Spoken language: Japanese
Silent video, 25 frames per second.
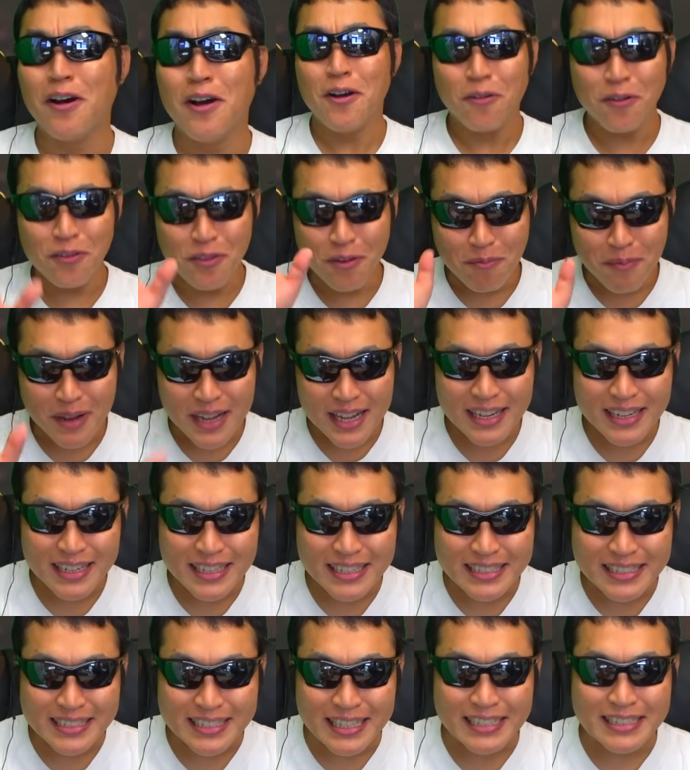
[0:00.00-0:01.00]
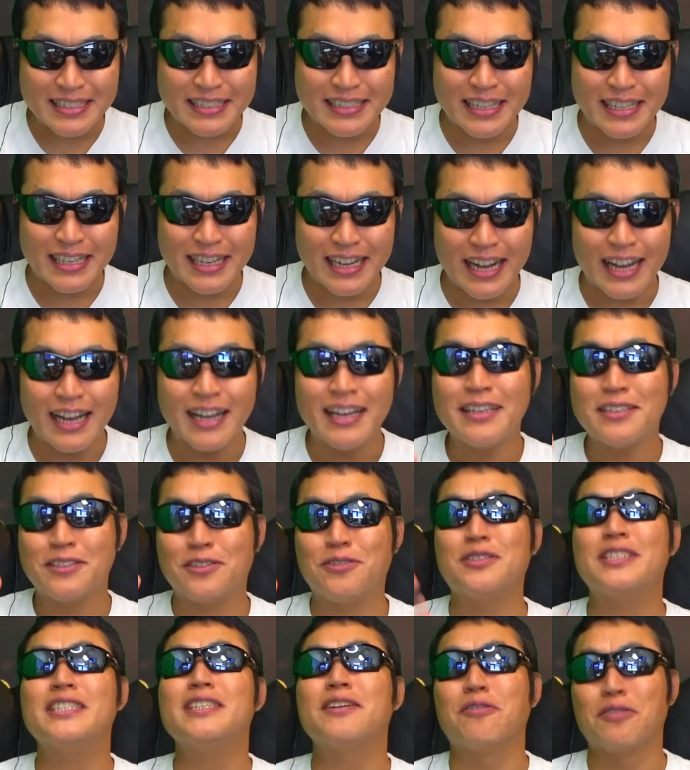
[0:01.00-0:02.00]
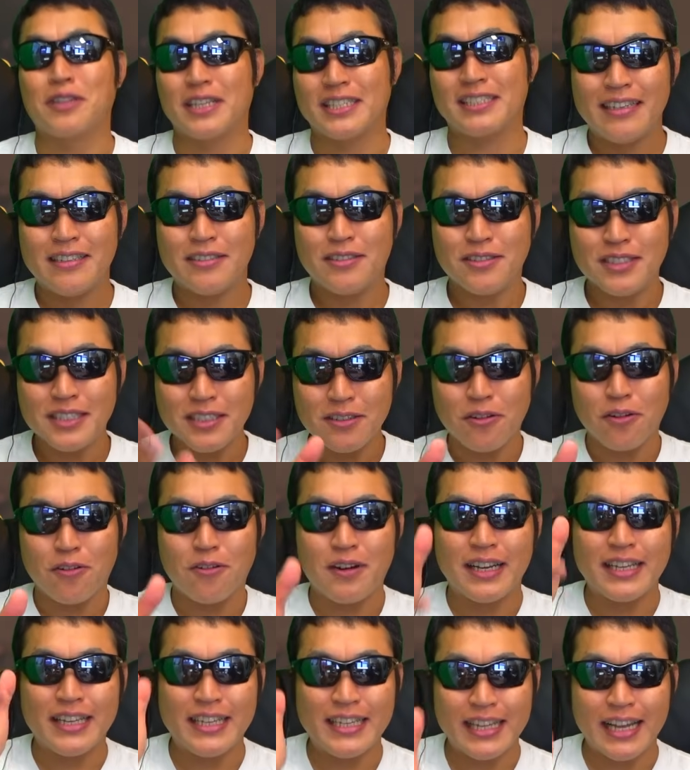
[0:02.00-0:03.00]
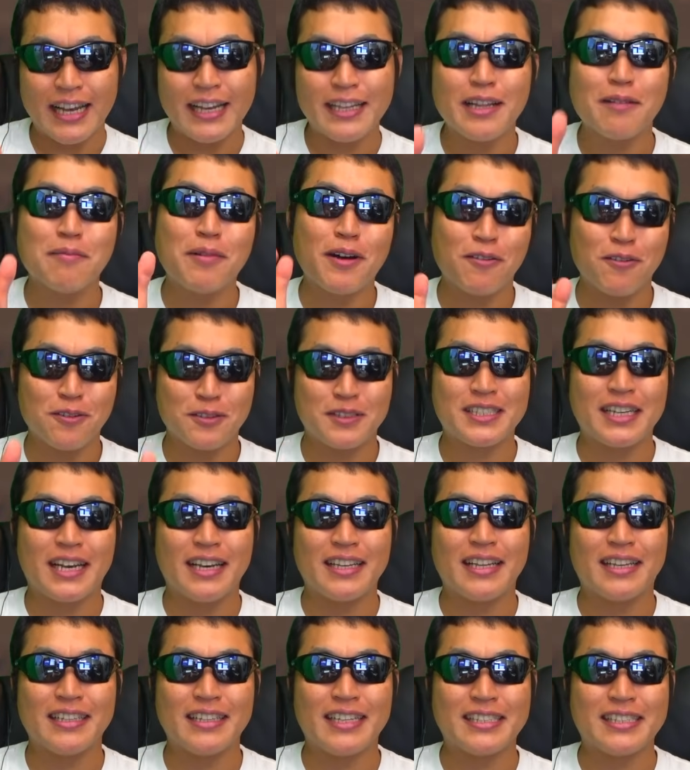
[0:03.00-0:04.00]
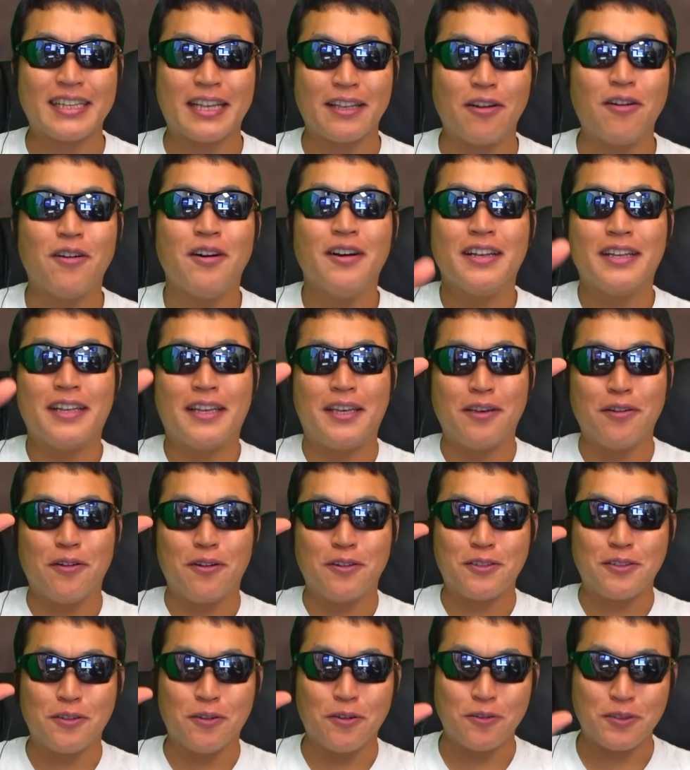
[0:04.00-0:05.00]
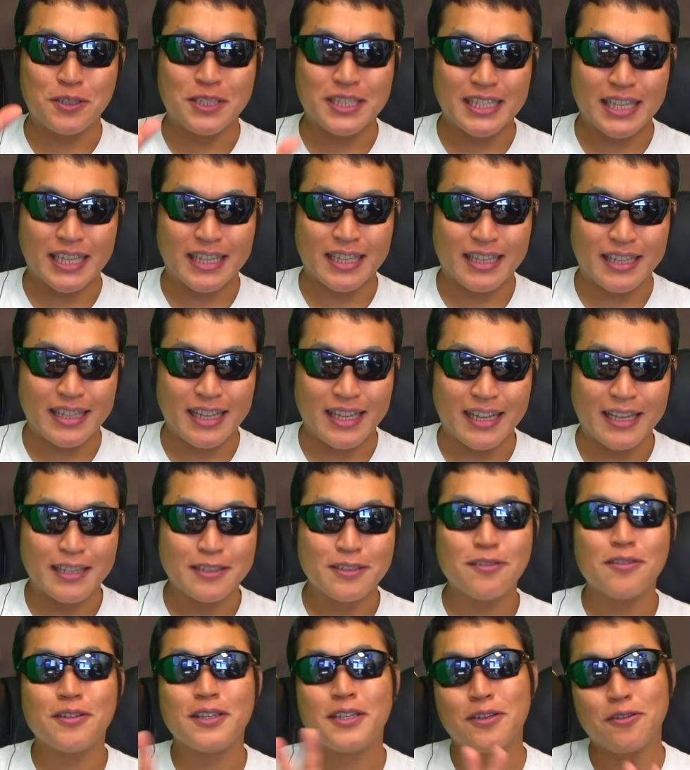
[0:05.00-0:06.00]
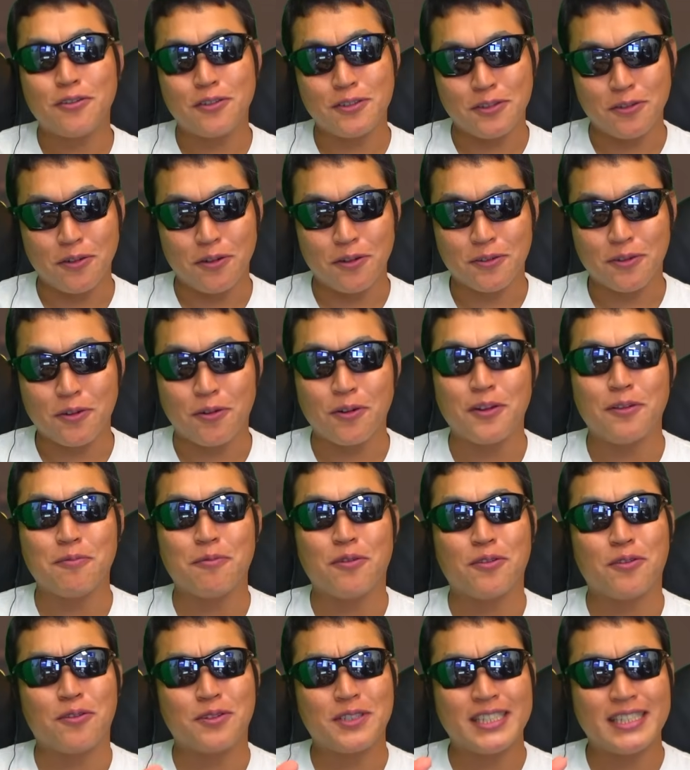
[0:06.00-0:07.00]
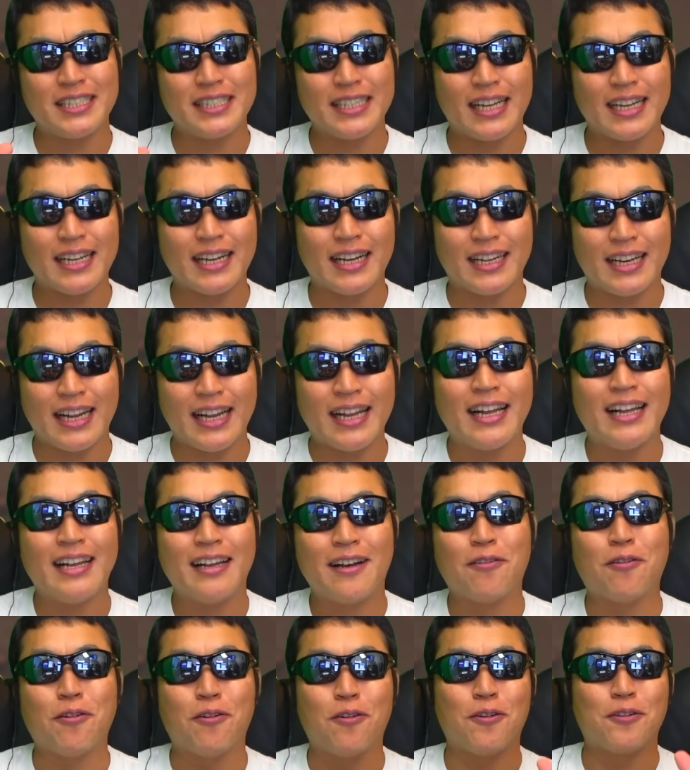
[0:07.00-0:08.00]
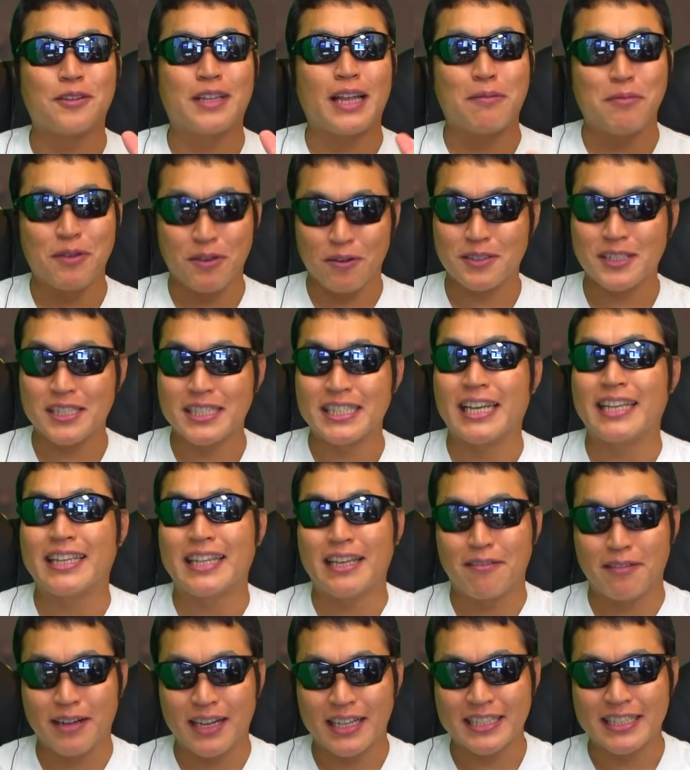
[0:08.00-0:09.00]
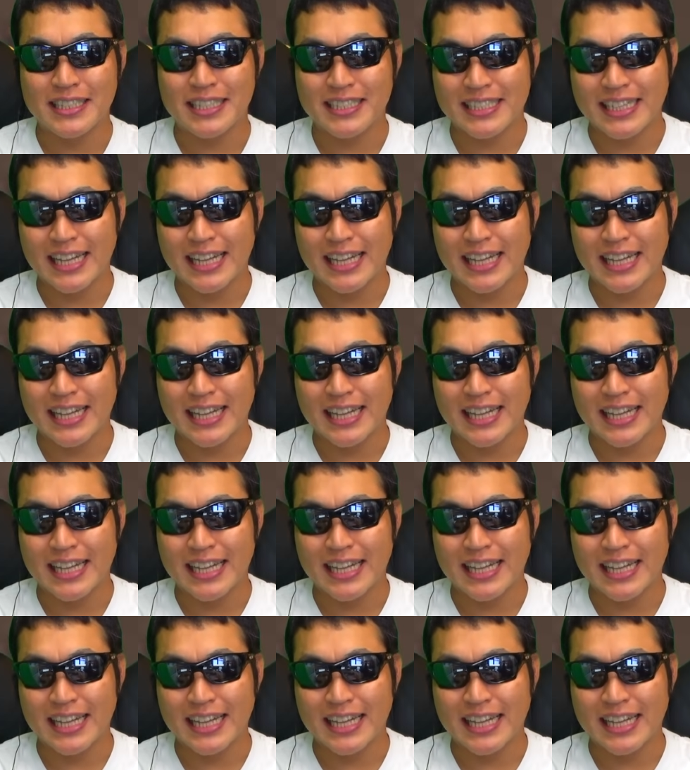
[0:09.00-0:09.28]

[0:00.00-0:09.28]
このマーリン先生が主人公です。主人公は偉大な魔法使いなんですけど、記憶を失って、その記憶を取り戻しながら、こう、旅を続けている感じです